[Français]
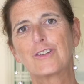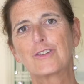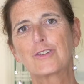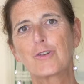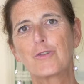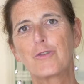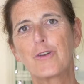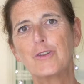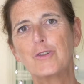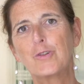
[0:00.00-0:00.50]

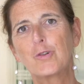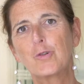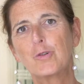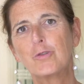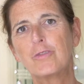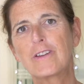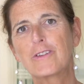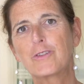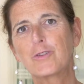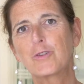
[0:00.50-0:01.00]
Notre feuille de
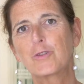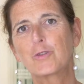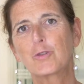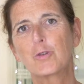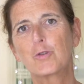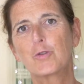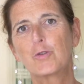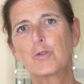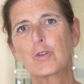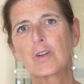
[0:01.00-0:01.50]
route va se
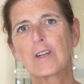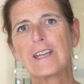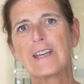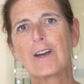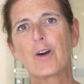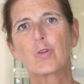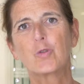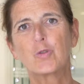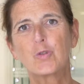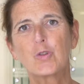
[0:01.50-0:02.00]

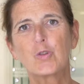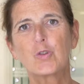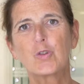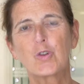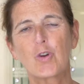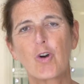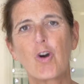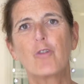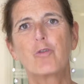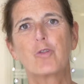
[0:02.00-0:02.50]
structurer en deux
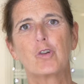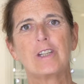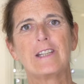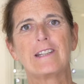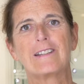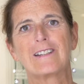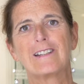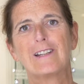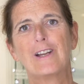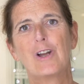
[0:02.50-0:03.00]
grands
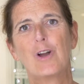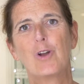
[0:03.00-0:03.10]
volets.